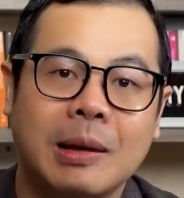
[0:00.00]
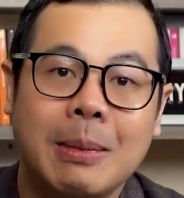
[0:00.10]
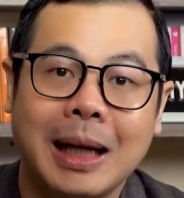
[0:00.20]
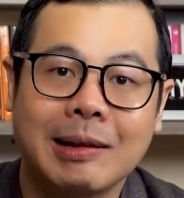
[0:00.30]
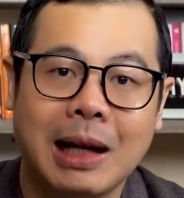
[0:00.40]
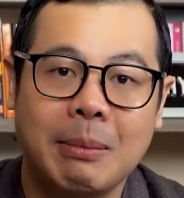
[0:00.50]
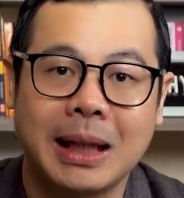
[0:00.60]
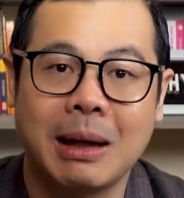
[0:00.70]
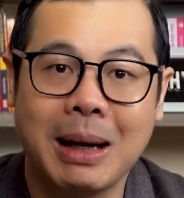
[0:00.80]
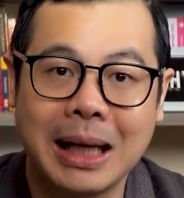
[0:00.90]
sebagai
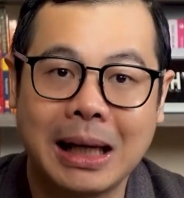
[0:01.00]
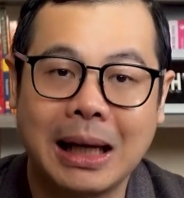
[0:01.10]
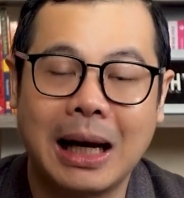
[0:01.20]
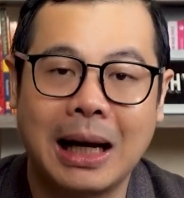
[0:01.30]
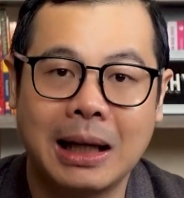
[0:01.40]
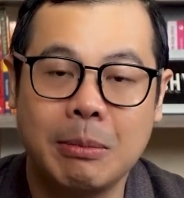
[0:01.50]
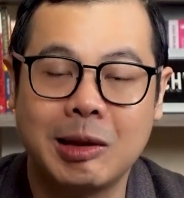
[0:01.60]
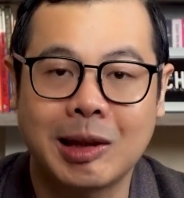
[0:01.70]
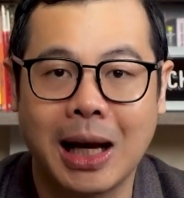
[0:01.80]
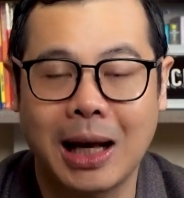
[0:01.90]
sahabat yang baik, Anda
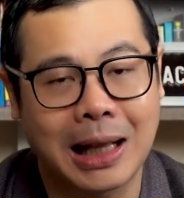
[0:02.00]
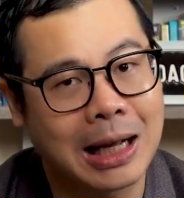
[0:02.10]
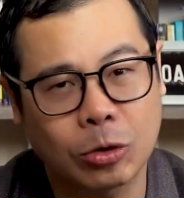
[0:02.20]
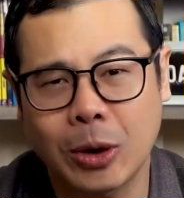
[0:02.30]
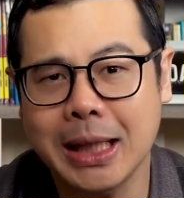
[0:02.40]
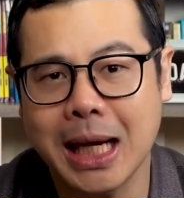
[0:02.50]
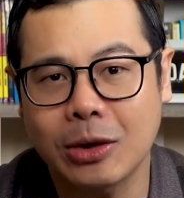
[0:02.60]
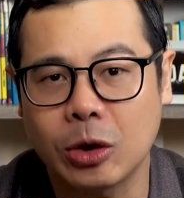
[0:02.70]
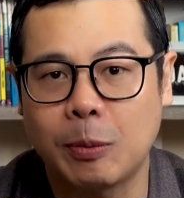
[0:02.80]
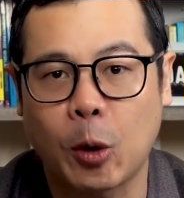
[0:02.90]
bisa langsung
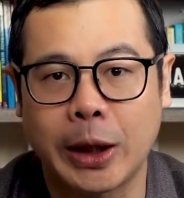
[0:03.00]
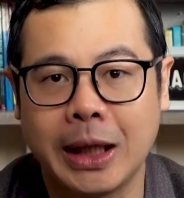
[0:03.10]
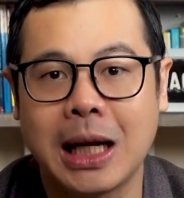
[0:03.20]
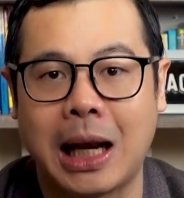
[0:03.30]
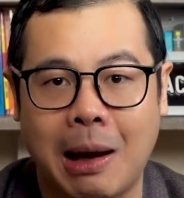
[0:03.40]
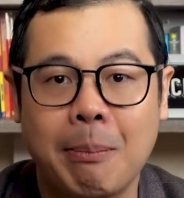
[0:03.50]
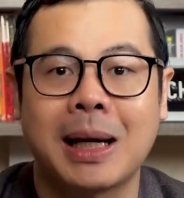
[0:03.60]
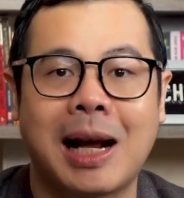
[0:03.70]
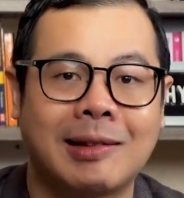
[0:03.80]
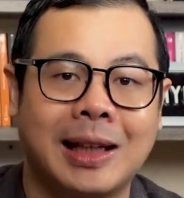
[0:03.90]
aja to the point dalam
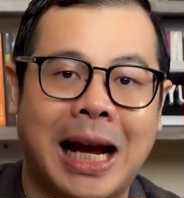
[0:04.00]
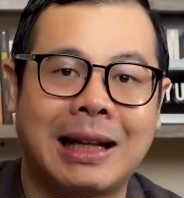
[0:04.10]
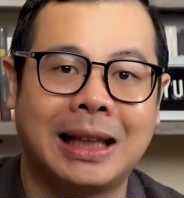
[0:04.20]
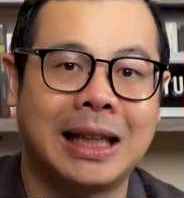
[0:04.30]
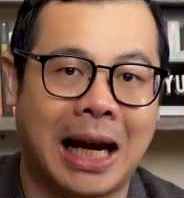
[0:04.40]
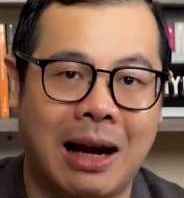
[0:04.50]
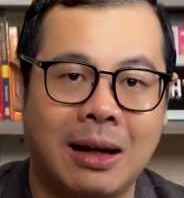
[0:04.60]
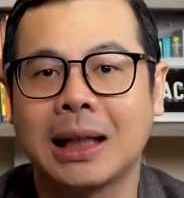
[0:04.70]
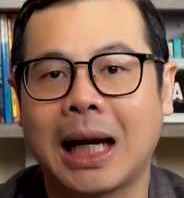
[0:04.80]
menasihatinya.